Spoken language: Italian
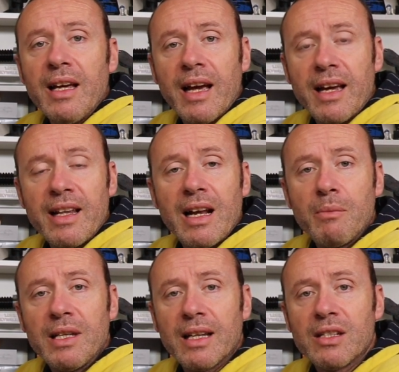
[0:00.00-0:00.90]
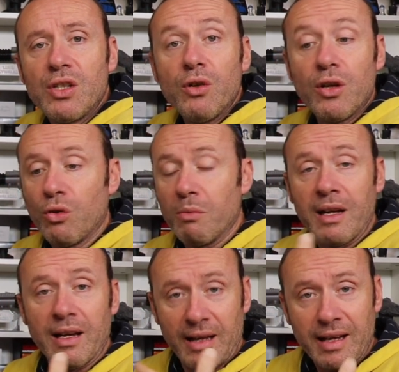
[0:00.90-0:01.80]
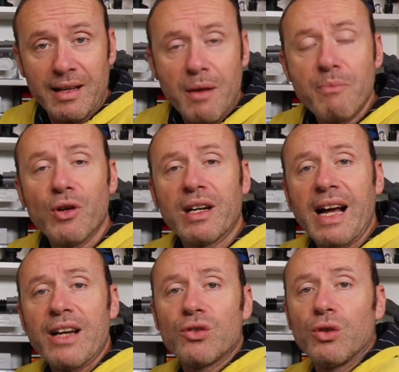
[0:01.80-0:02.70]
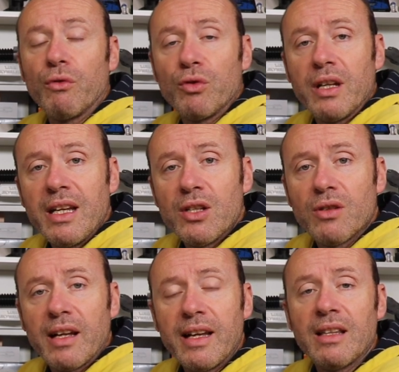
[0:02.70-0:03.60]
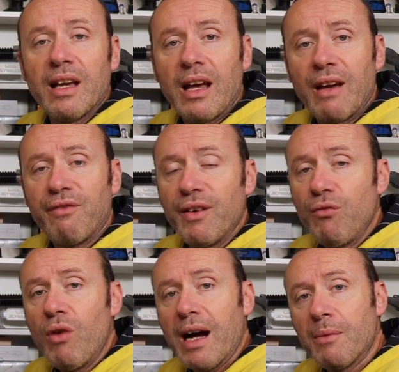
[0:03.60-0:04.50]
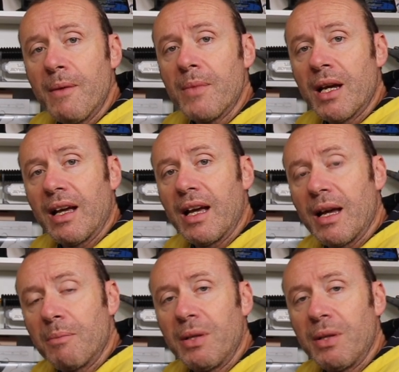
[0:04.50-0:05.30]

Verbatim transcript: eh, nelle abitazioni come eh, nel mio caso dove utilizzo la rete FVA eh,